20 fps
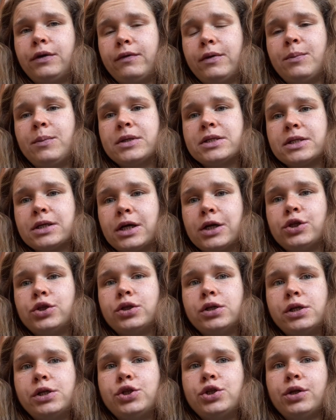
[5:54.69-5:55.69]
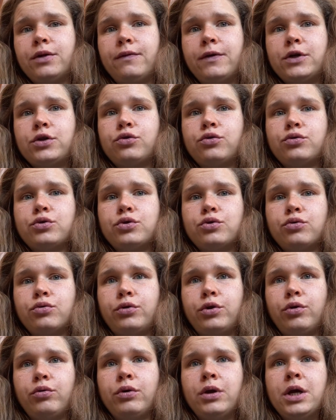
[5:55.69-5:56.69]
вам подскажет лично вашу
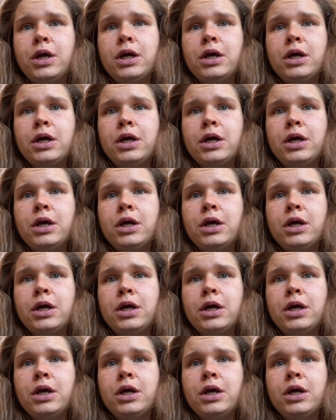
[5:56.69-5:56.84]
историю.